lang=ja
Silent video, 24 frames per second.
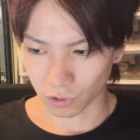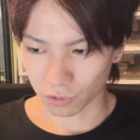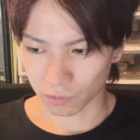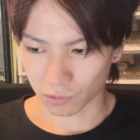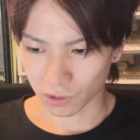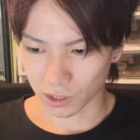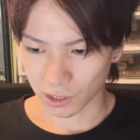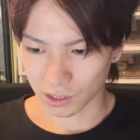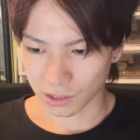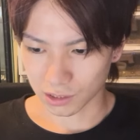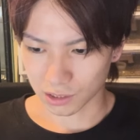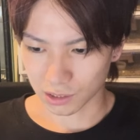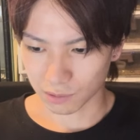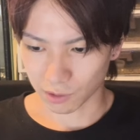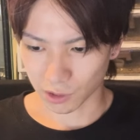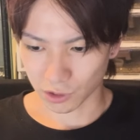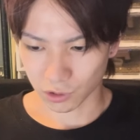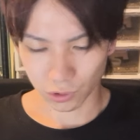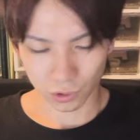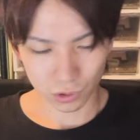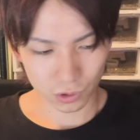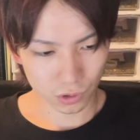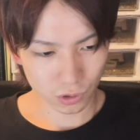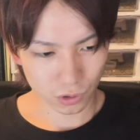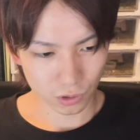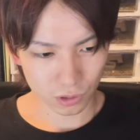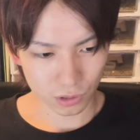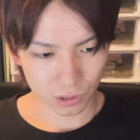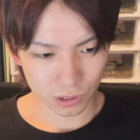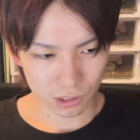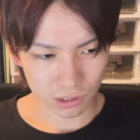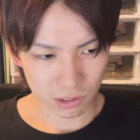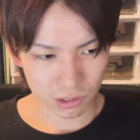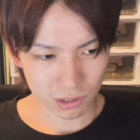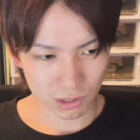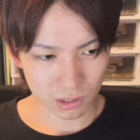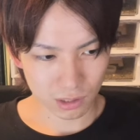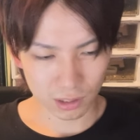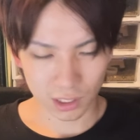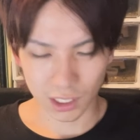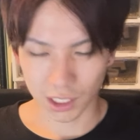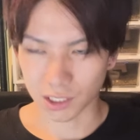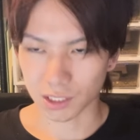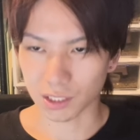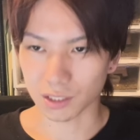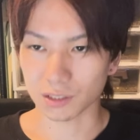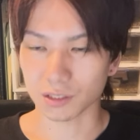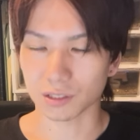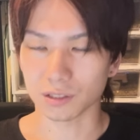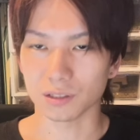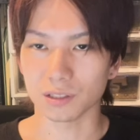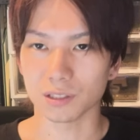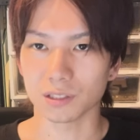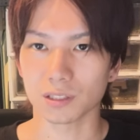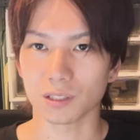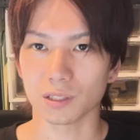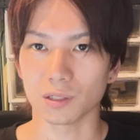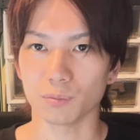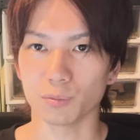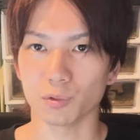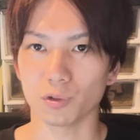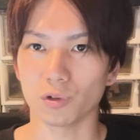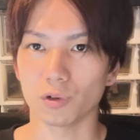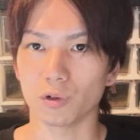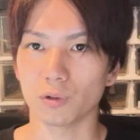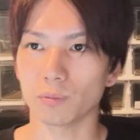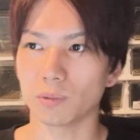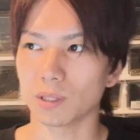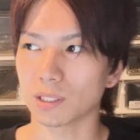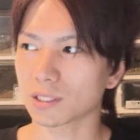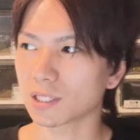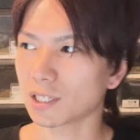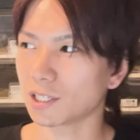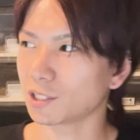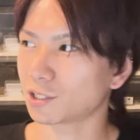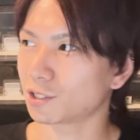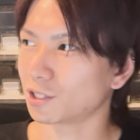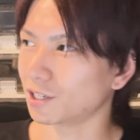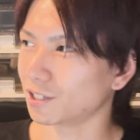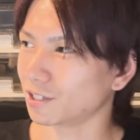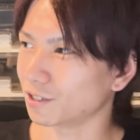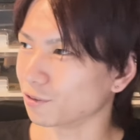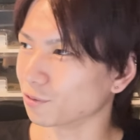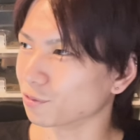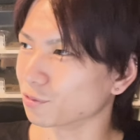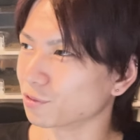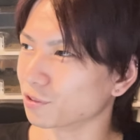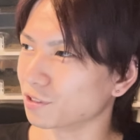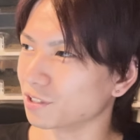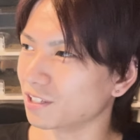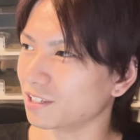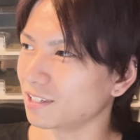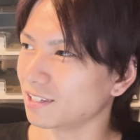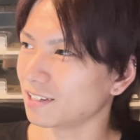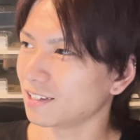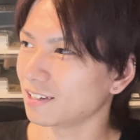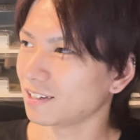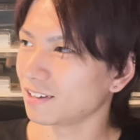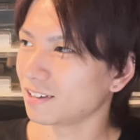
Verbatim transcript: お迎えして、まちょうど1年ぐらい経つんですけども、まあ、最初はね、本当に